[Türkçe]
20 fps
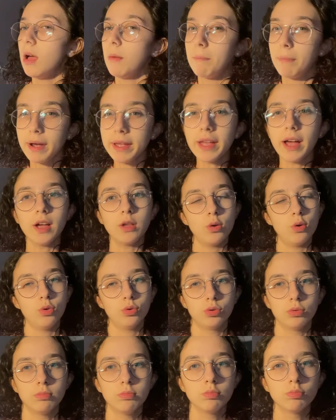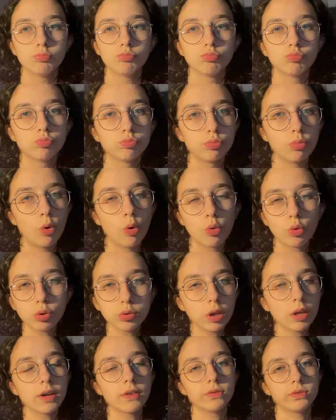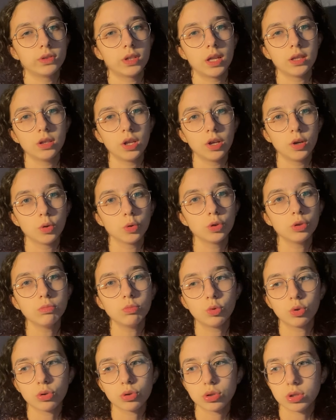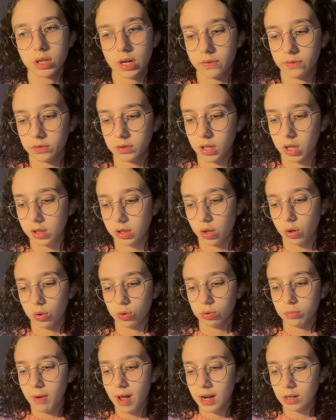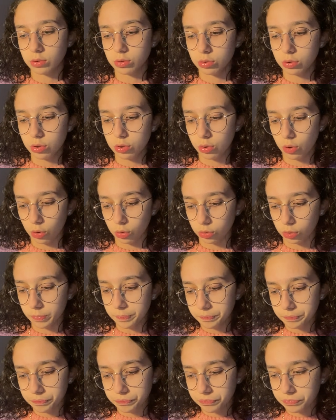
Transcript: Baya yoğunum okul tarafından da yoğunum, kurs tarafından da yoğunum. Her türlü yoğunum.